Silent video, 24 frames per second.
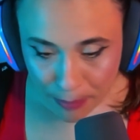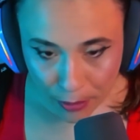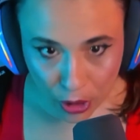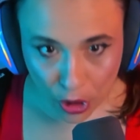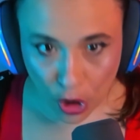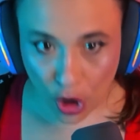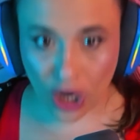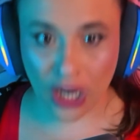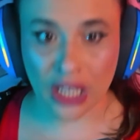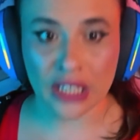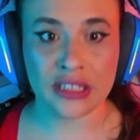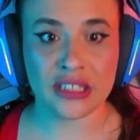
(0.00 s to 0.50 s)

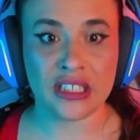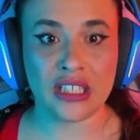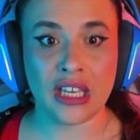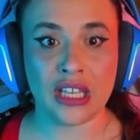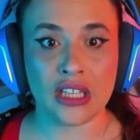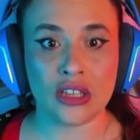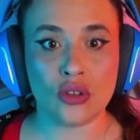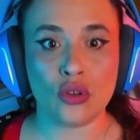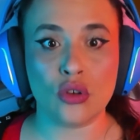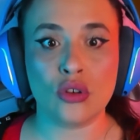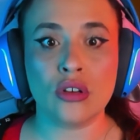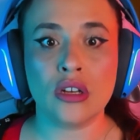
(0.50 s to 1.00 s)
lo que
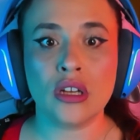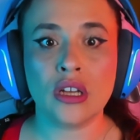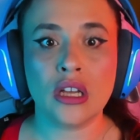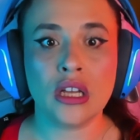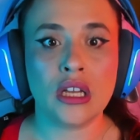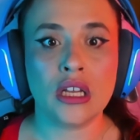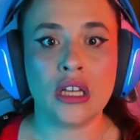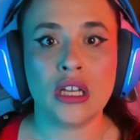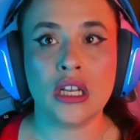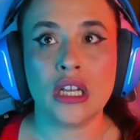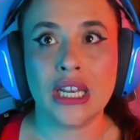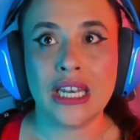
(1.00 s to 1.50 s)
entiendo,
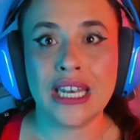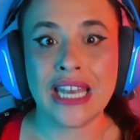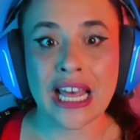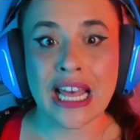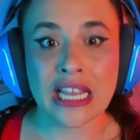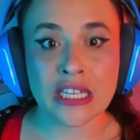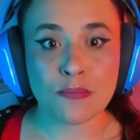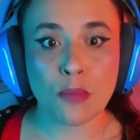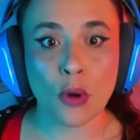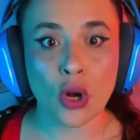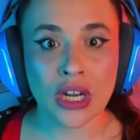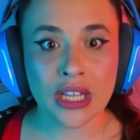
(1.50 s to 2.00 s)

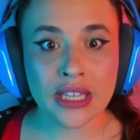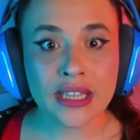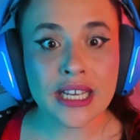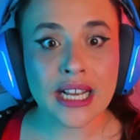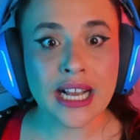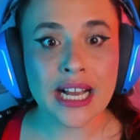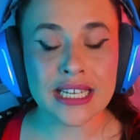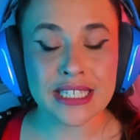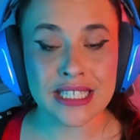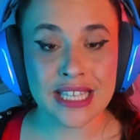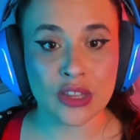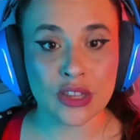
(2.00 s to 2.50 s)
las
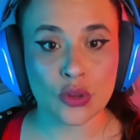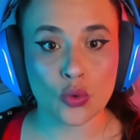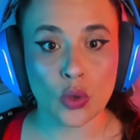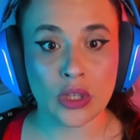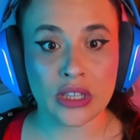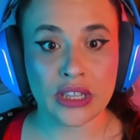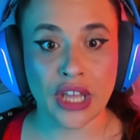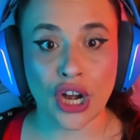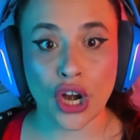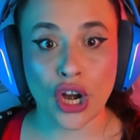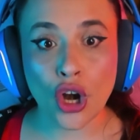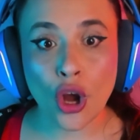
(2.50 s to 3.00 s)
políticas de
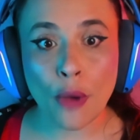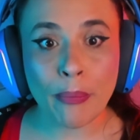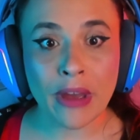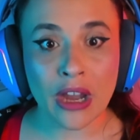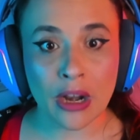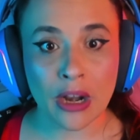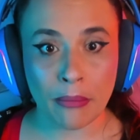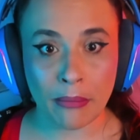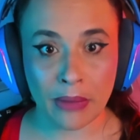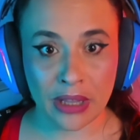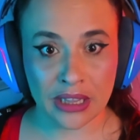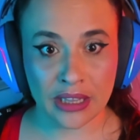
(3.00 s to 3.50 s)
Twitter no
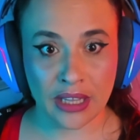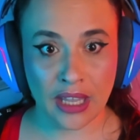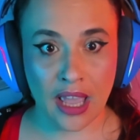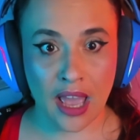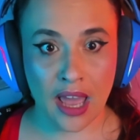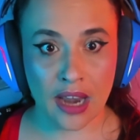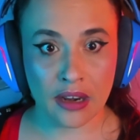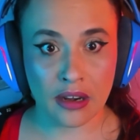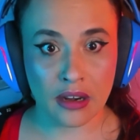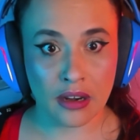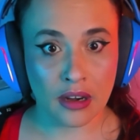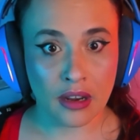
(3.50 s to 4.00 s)

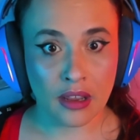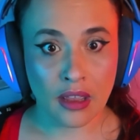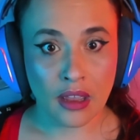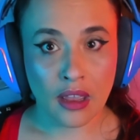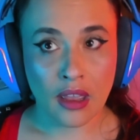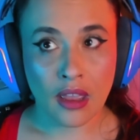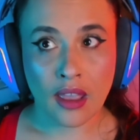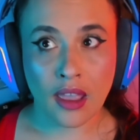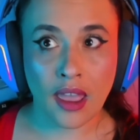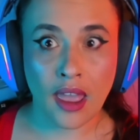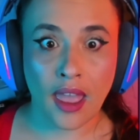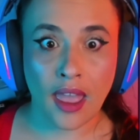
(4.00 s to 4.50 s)
permitían
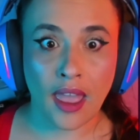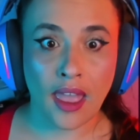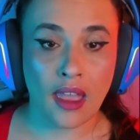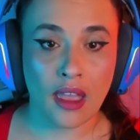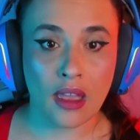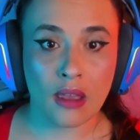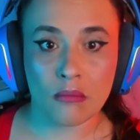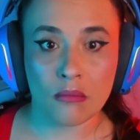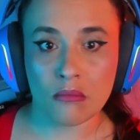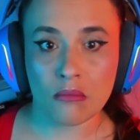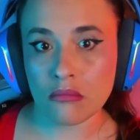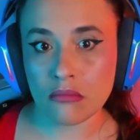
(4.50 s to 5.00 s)
que
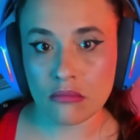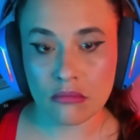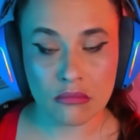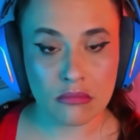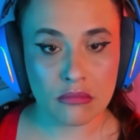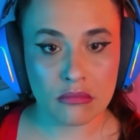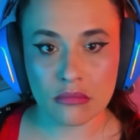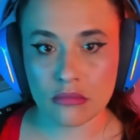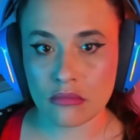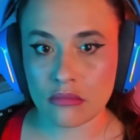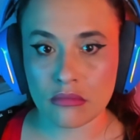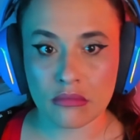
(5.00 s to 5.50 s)

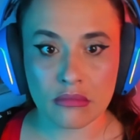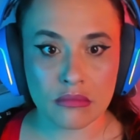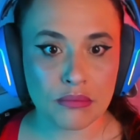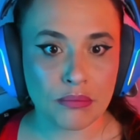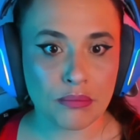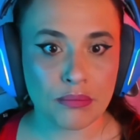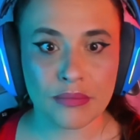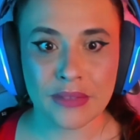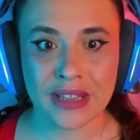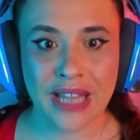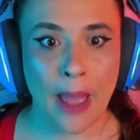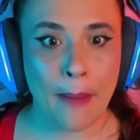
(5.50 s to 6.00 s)

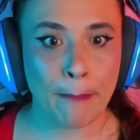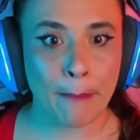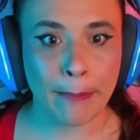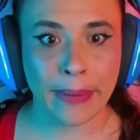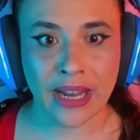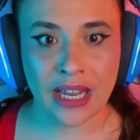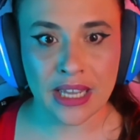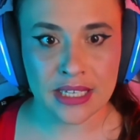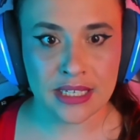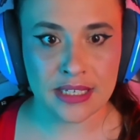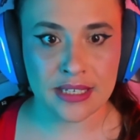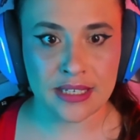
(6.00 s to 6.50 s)
la
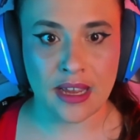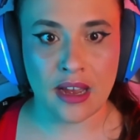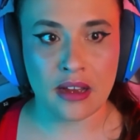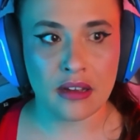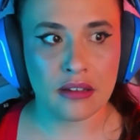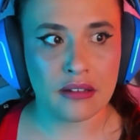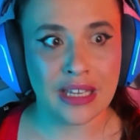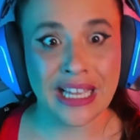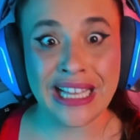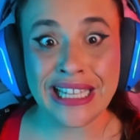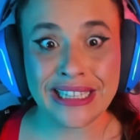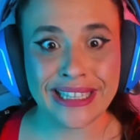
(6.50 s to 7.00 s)
empresa
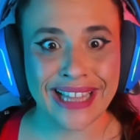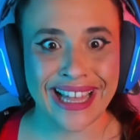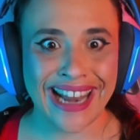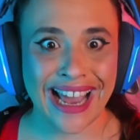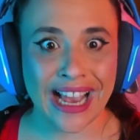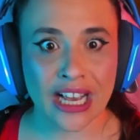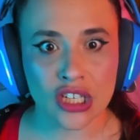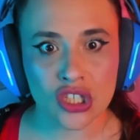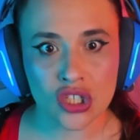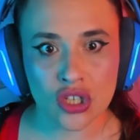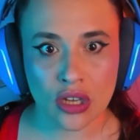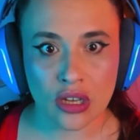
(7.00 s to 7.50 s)

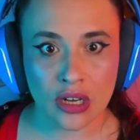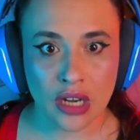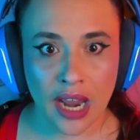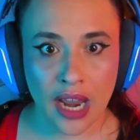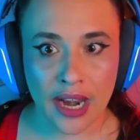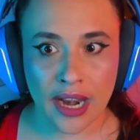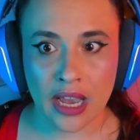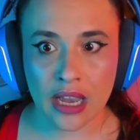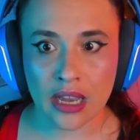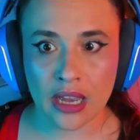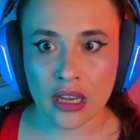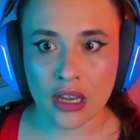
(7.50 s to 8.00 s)

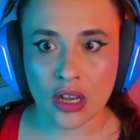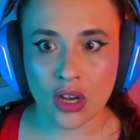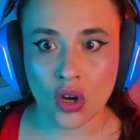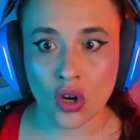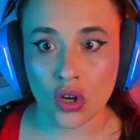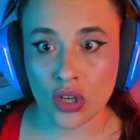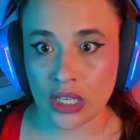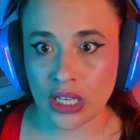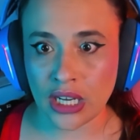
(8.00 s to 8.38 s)
interaccionara con,